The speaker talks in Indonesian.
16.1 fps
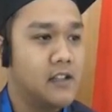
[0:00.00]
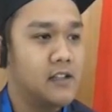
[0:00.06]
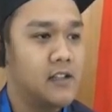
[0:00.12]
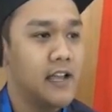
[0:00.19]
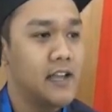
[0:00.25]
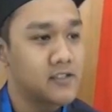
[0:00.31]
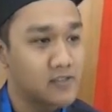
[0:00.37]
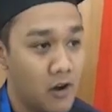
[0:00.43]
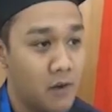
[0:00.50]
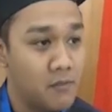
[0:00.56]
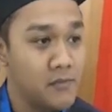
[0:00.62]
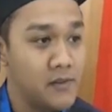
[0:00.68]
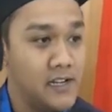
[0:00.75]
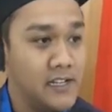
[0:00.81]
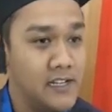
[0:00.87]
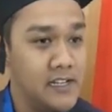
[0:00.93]

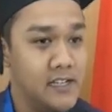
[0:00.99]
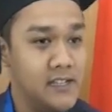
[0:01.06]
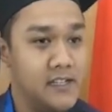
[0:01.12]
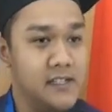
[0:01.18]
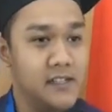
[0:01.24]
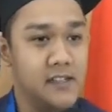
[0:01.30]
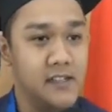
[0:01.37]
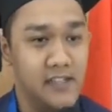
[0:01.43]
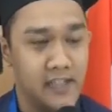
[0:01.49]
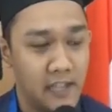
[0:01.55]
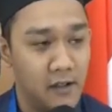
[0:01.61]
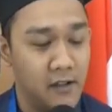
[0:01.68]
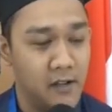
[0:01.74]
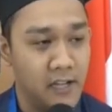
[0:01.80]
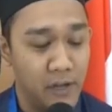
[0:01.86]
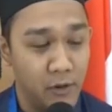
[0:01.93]
Eskom di IT,
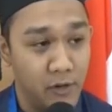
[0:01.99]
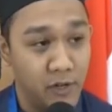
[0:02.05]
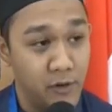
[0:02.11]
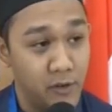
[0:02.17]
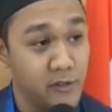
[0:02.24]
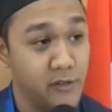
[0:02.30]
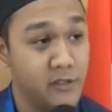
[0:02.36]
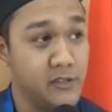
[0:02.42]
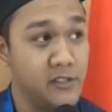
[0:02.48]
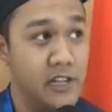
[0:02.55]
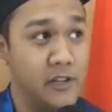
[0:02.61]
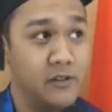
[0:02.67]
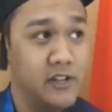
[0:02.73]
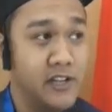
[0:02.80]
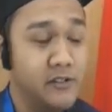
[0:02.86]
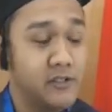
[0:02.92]
di Udinus,
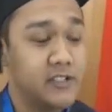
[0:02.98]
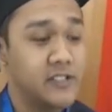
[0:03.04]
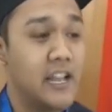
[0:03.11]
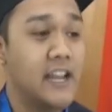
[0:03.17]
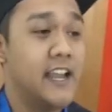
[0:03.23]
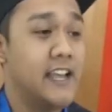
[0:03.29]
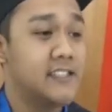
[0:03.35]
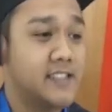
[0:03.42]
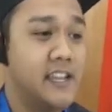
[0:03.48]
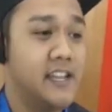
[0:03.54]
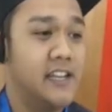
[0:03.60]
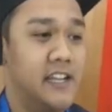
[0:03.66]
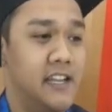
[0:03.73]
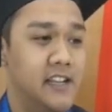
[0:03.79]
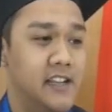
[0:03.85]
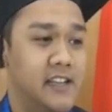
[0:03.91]
di Udinus dan ST
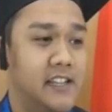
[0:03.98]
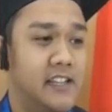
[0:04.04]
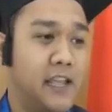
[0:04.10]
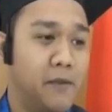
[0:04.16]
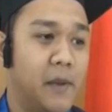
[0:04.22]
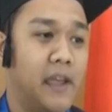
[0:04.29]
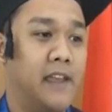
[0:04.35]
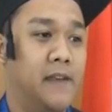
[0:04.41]
di ITB.